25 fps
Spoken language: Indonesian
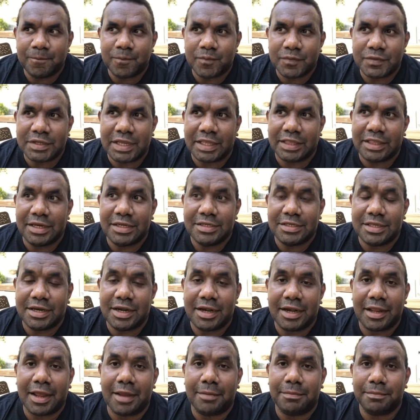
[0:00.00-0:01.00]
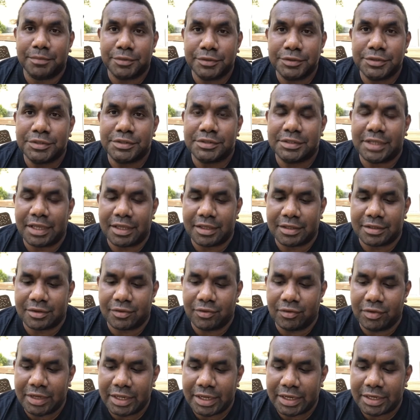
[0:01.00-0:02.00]
saat ini saya ada di kampus, saya
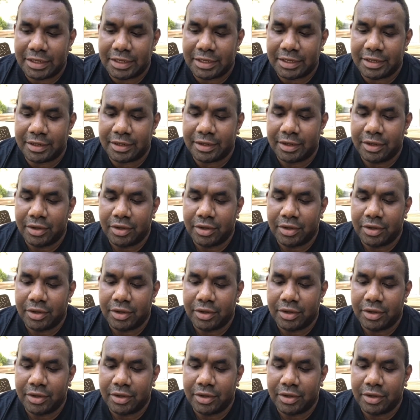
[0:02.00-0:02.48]
kuliah di